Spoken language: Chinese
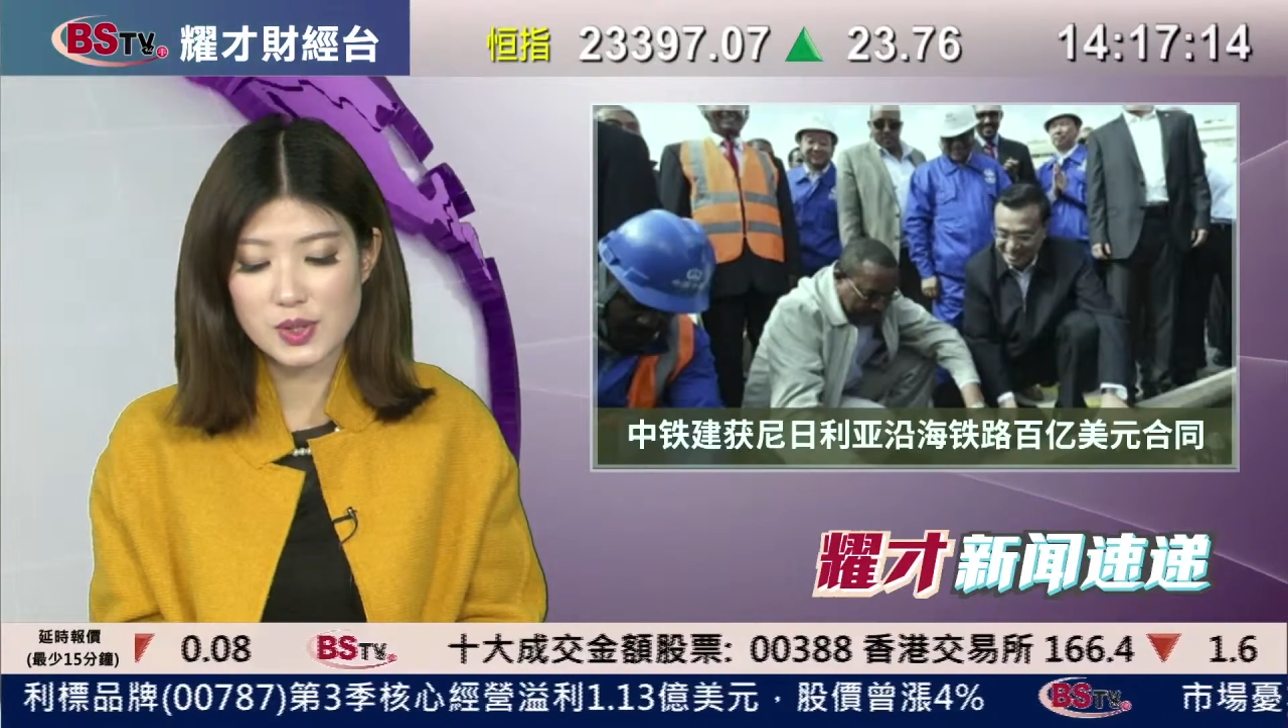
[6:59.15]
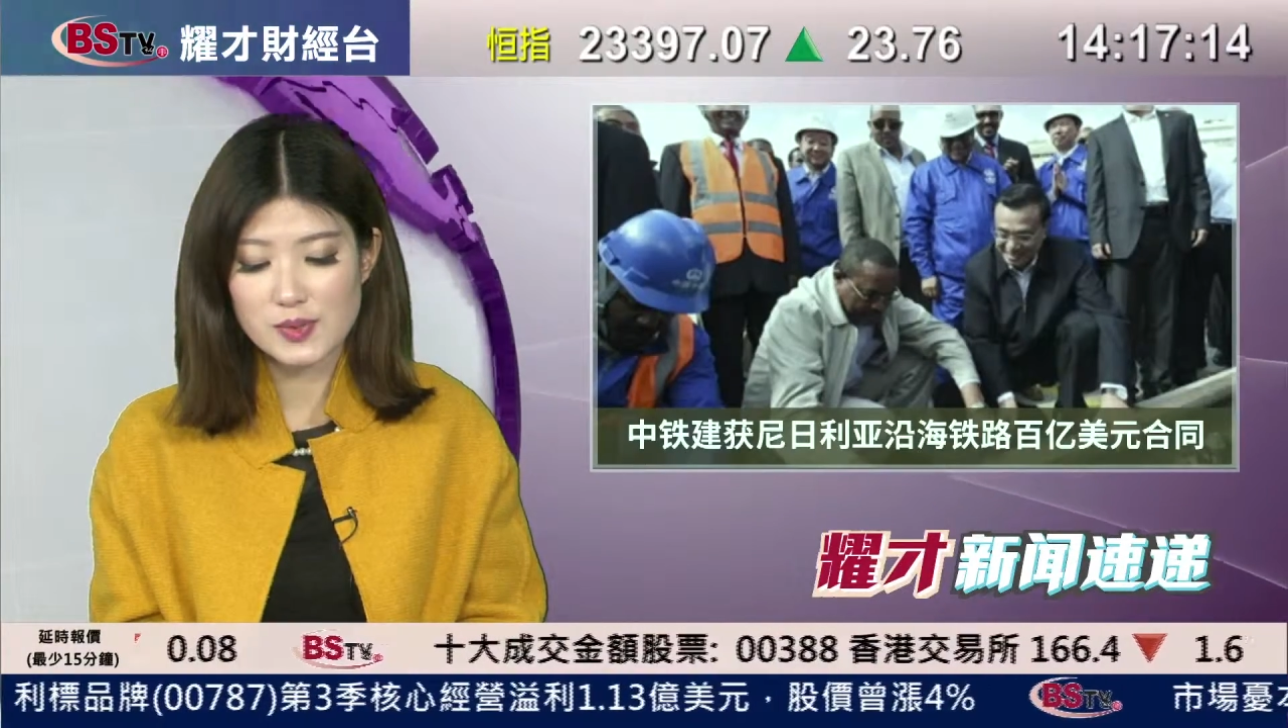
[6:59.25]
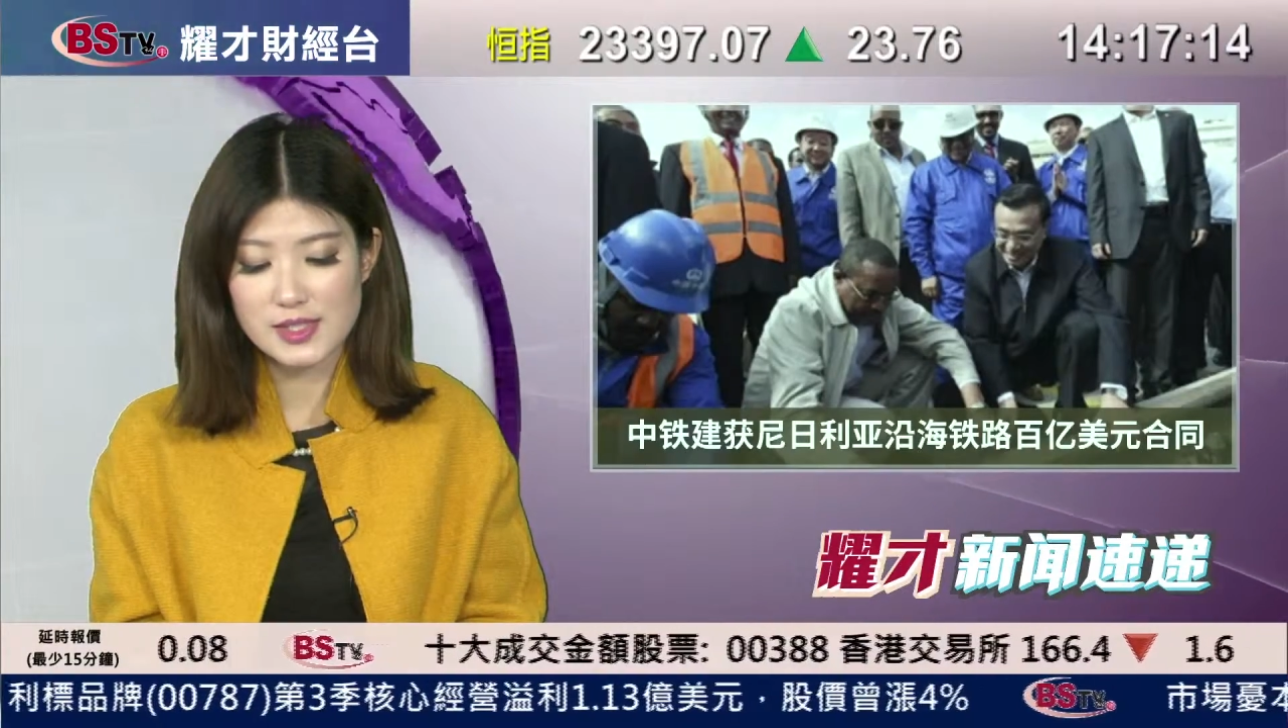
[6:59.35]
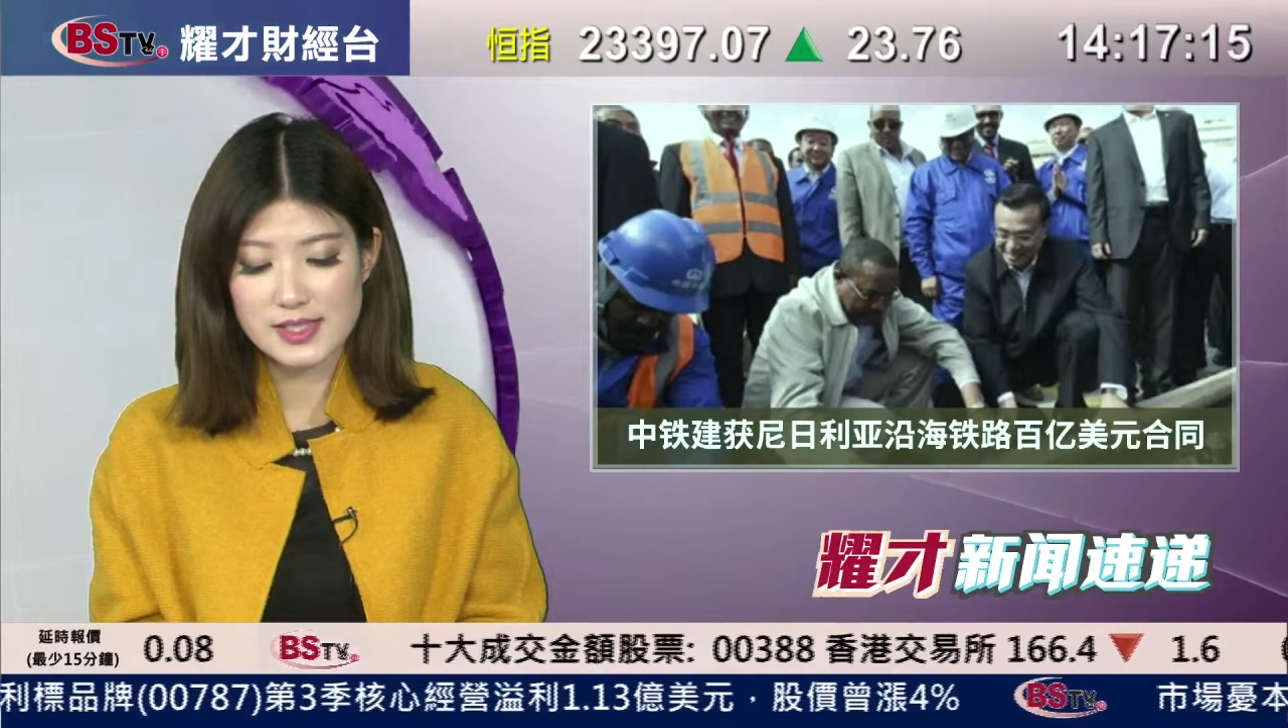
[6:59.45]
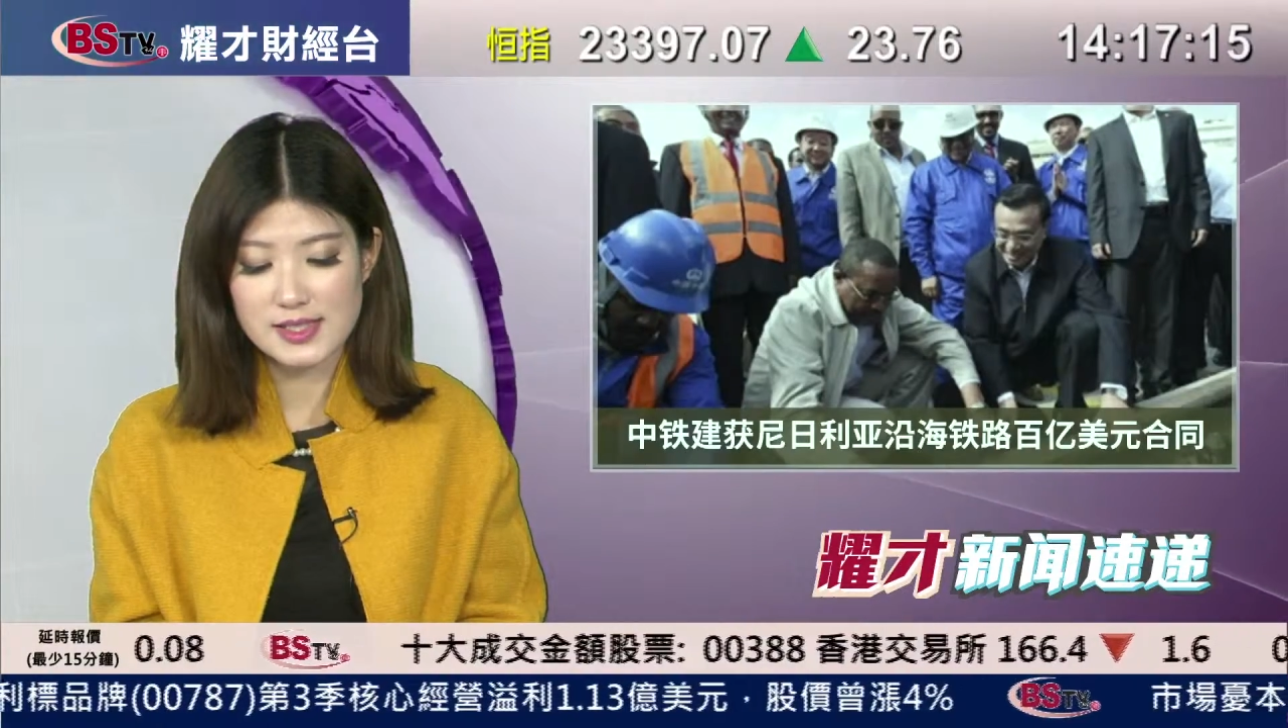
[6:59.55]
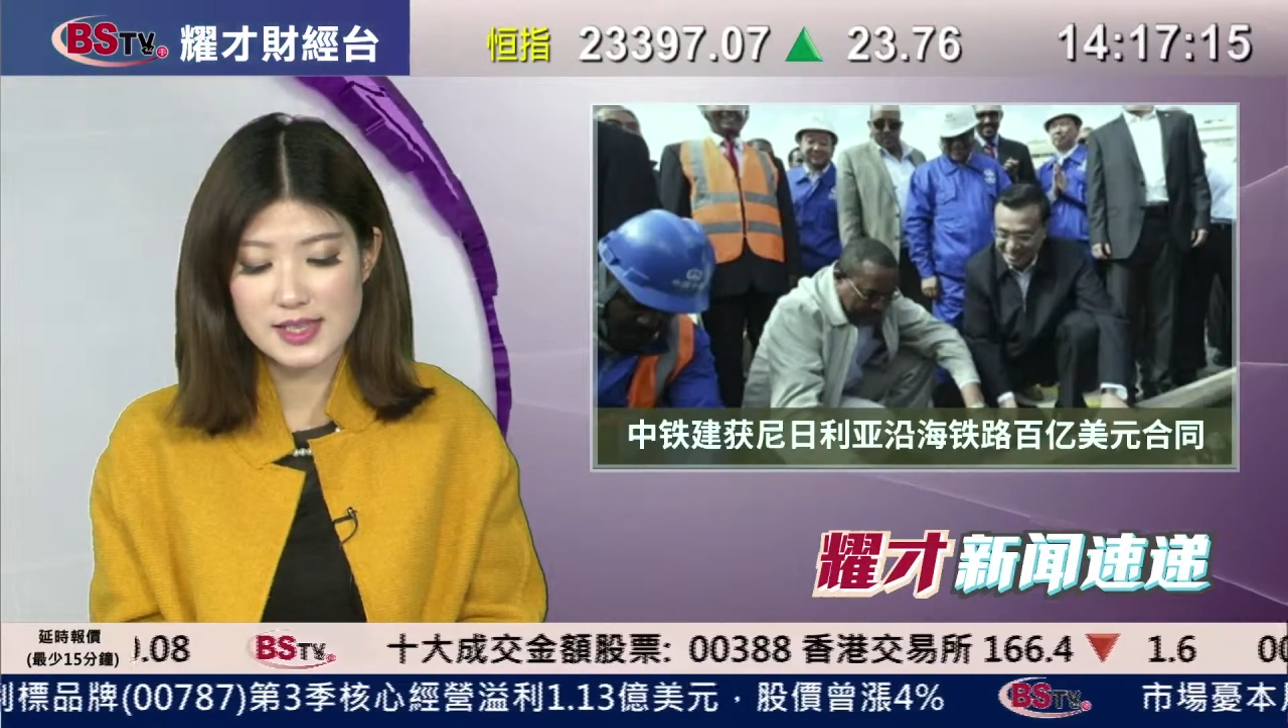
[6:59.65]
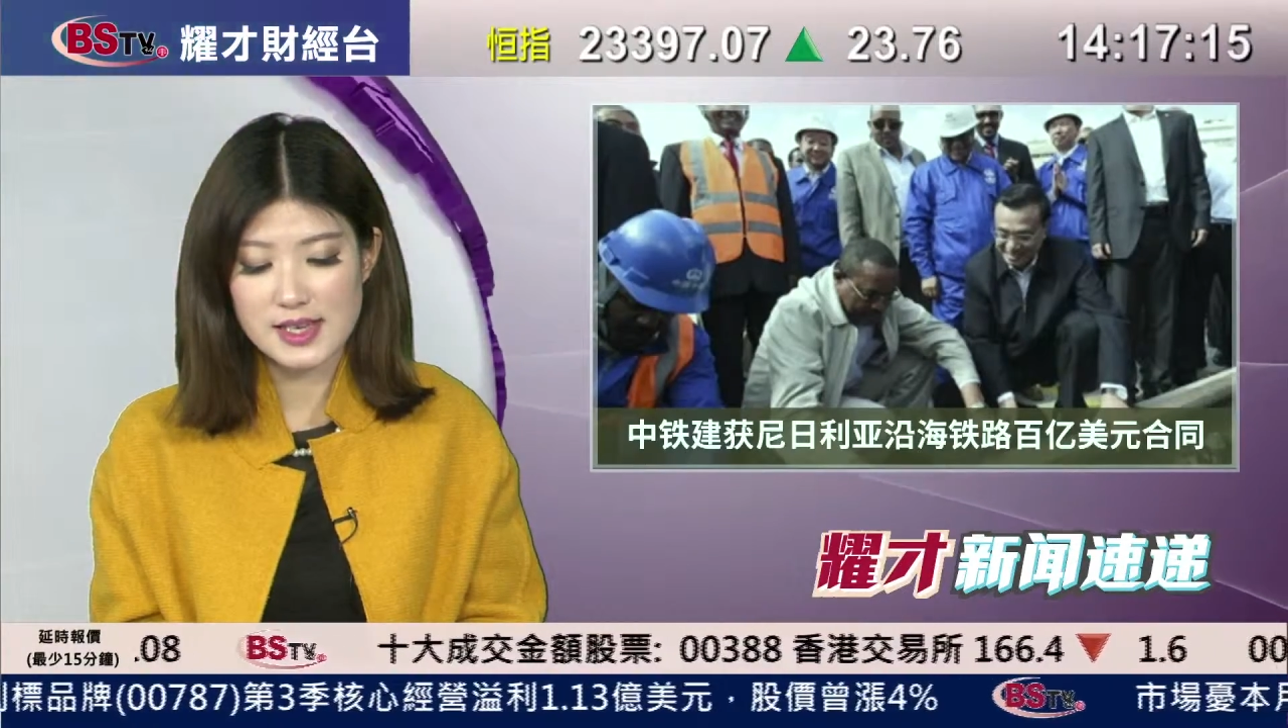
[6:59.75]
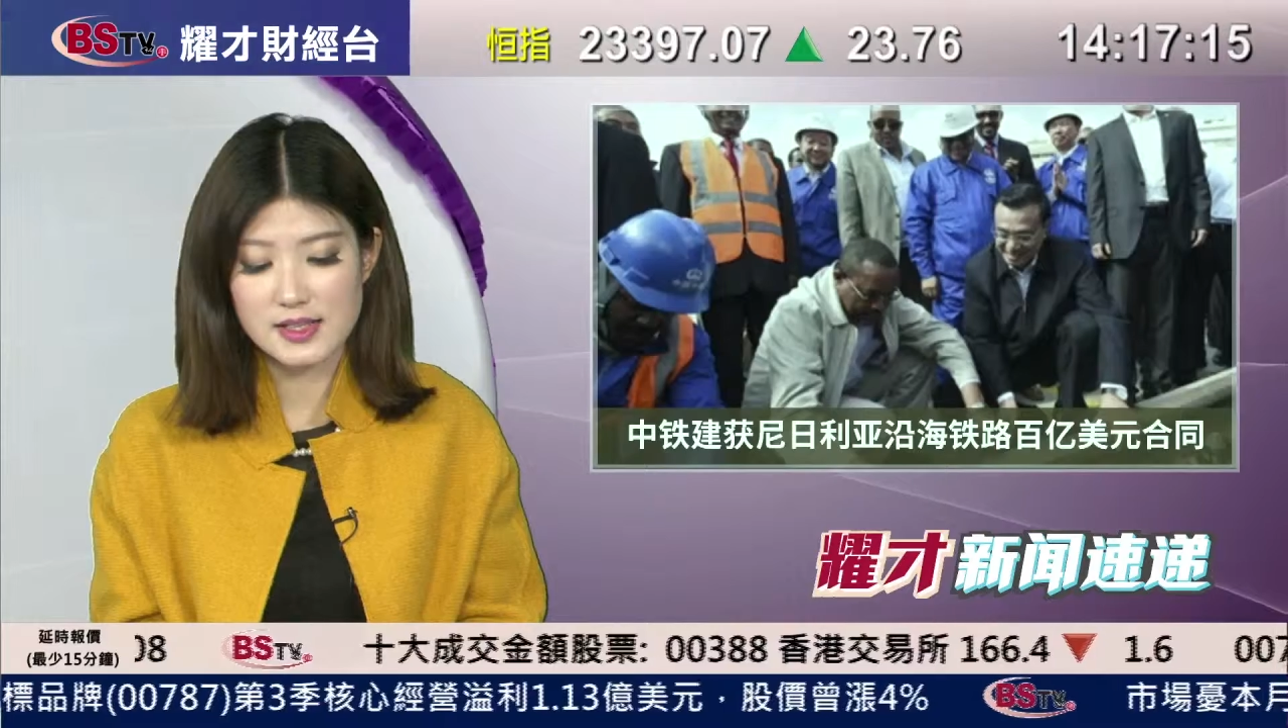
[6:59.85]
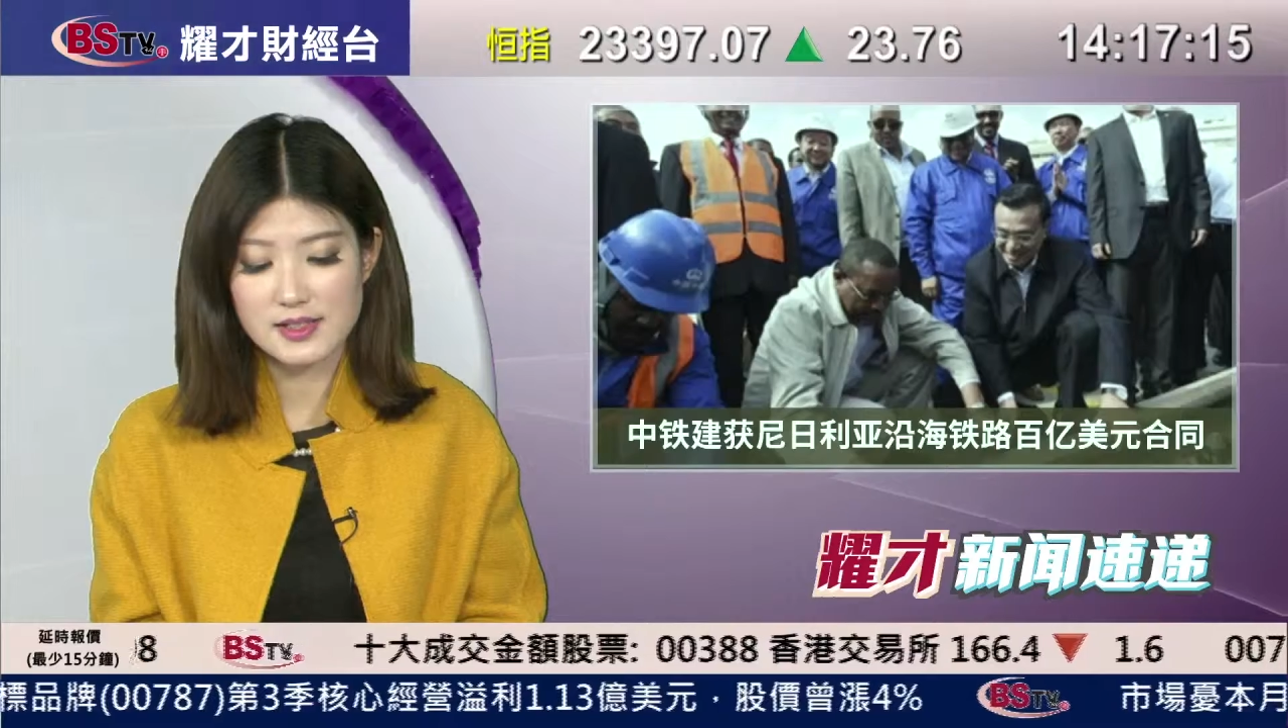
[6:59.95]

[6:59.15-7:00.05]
工机械、